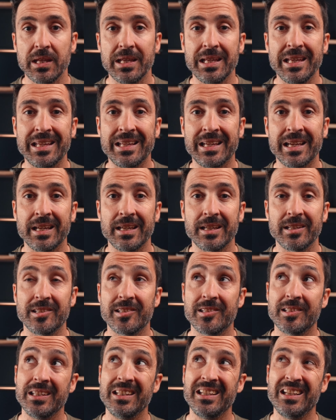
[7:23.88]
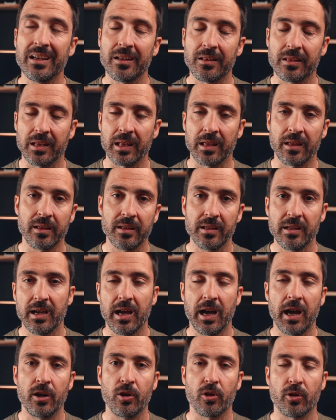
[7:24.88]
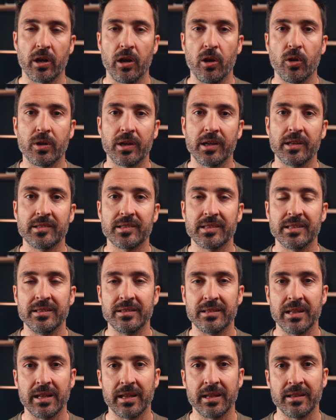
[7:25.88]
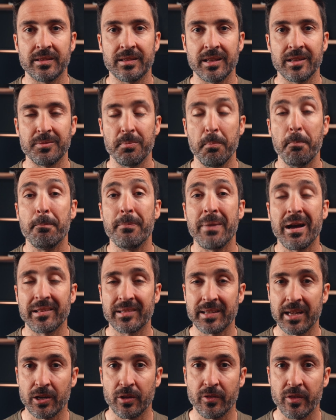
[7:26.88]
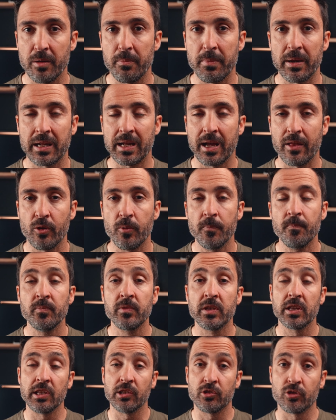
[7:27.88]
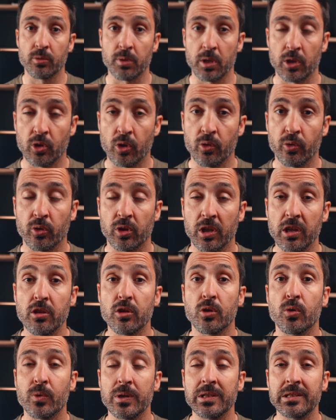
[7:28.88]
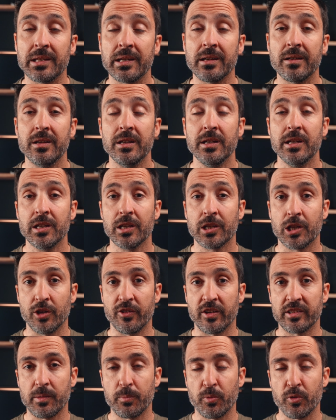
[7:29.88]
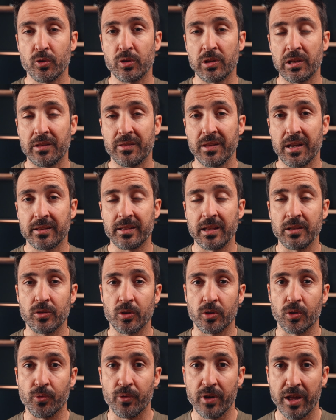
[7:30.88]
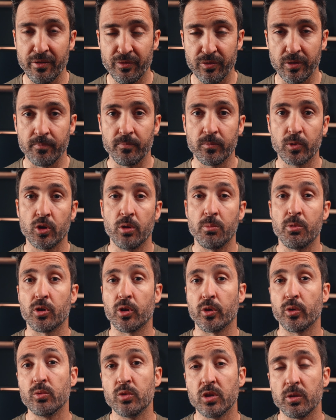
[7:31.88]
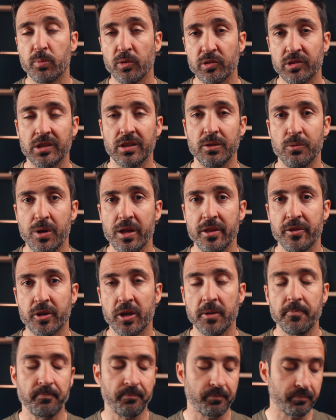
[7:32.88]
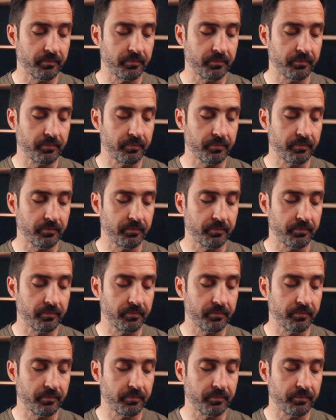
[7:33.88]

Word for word: y que sin irte a los relojes inteligentes más caros del mercado y sobre todo teniendo en cuenta que lo vas a poder utilizar tanto con un iPhone como con un dispositivo Android,